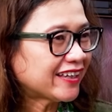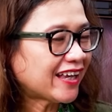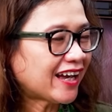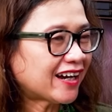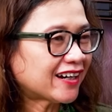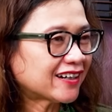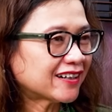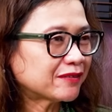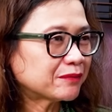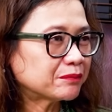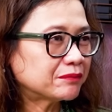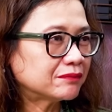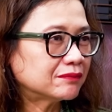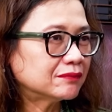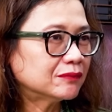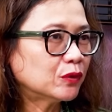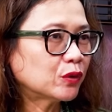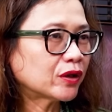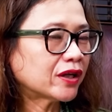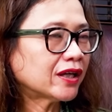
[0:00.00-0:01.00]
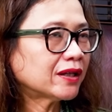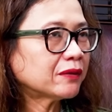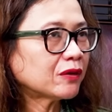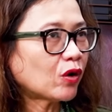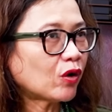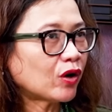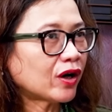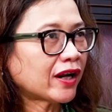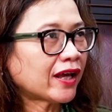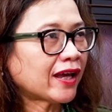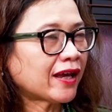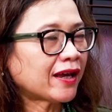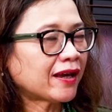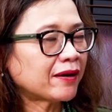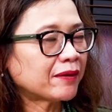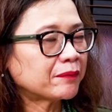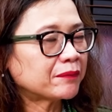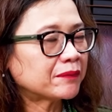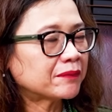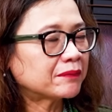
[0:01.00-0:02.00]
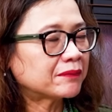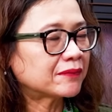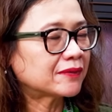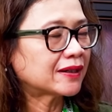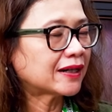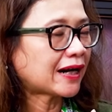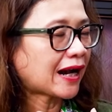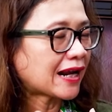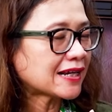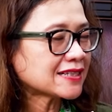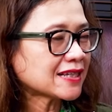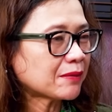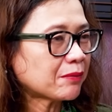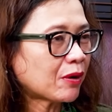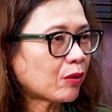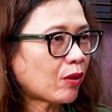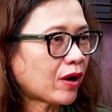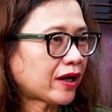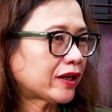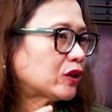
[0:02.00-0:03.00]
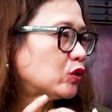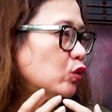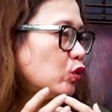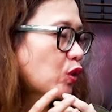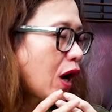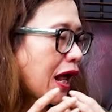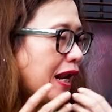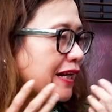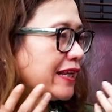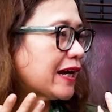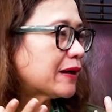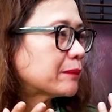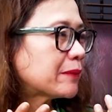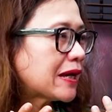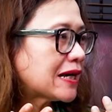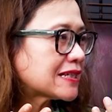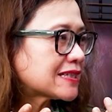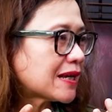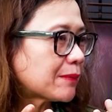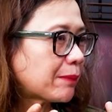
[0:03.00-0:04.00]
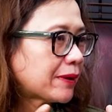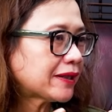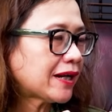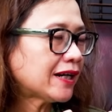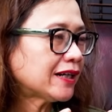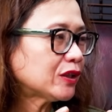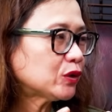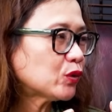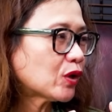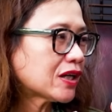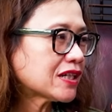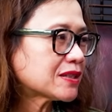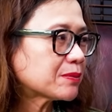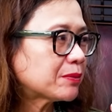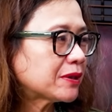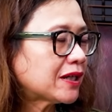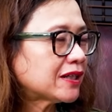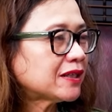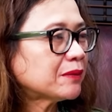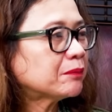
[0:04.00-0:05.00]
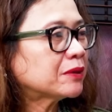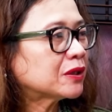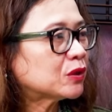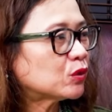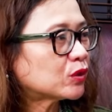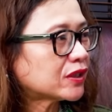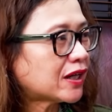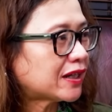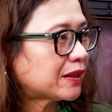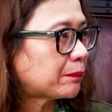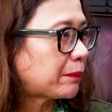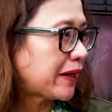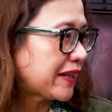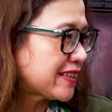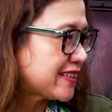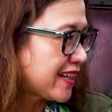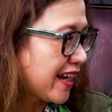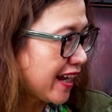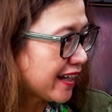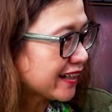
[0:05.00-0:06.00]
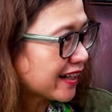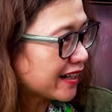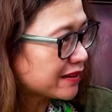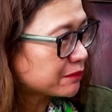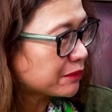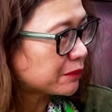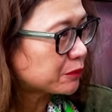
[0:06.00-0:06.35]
yang mungkin oleh ngerasa bahwa itu hal yang biasa padahal itu kan sebenarnya bentuk dari pelecehan kan